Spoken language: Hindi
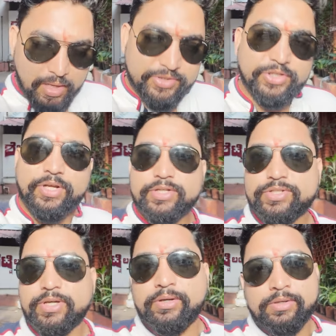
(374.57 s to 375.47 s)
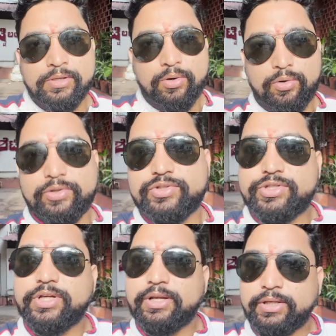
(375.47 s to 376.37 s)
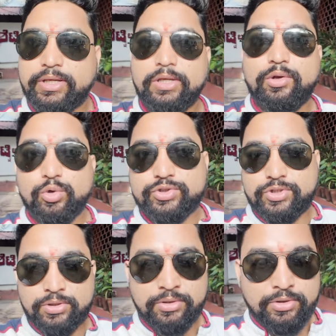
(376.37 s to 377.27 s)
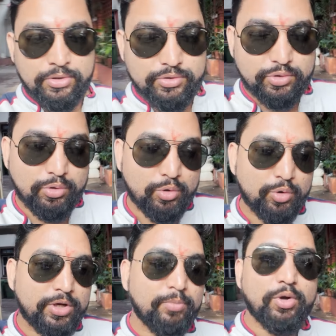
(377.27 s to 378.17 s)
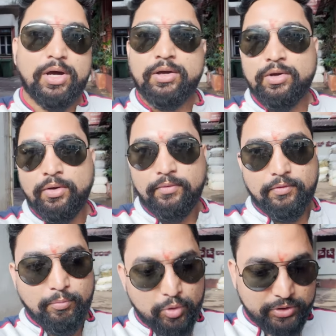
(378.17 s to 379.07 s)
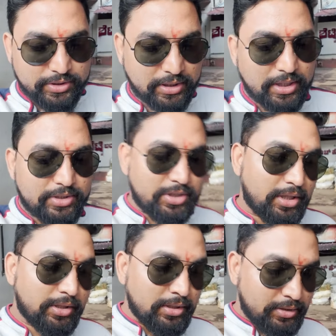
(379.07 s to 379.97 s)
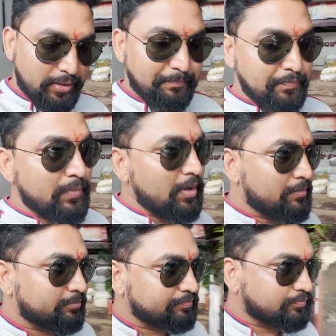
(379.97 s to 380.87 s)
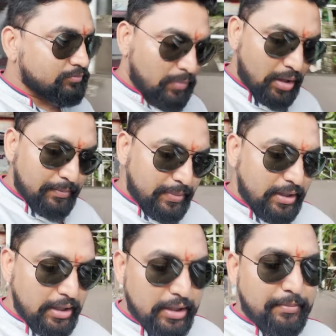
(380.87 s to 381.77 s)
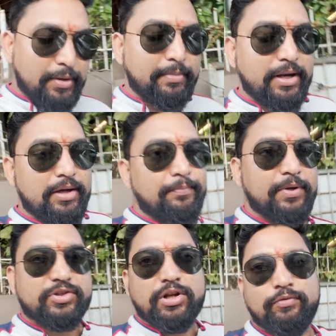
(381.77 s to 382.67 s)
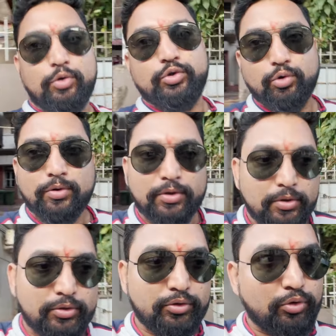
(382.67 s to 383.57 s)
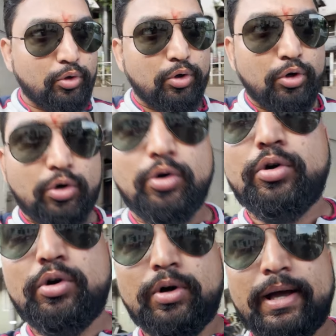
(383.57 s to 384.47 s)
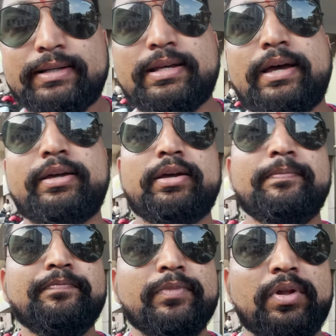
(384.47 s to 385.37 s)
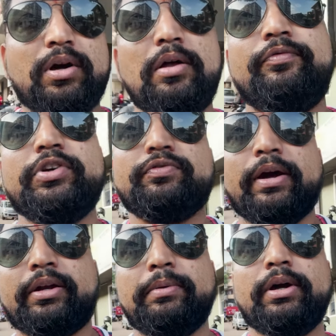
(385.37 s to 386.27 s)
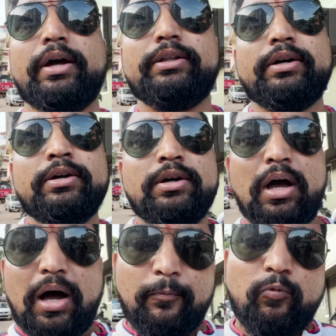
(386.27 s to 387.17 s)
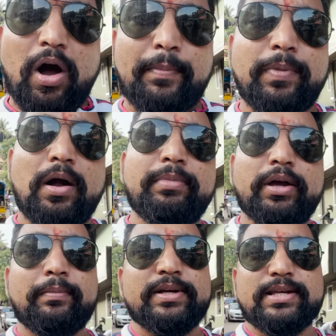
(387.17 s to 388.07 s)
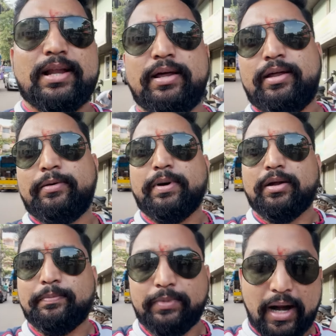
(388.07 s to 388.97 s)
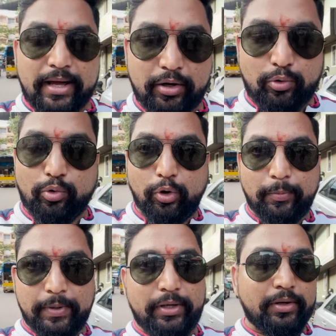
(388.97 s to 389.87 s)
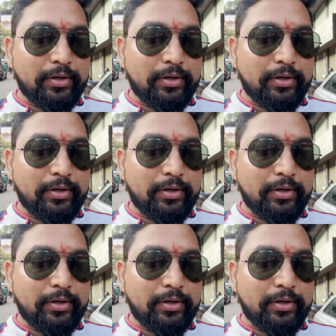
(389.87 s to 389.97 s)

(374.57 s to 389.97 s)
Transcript: अच्छी टेस्ट है और चिकन घी रोस्ट जो लोगों ने बोला वो बहुत ही ज़्यादा अच्छा है पर अगर मैं मेरा पर्सनल व्यू दूँ तो ऐसा है कि कलम फिश फैक्ट्री भी गए थे अब वहाँ का भी एक मसाला है ना एक बार ट्राई करो उड़पी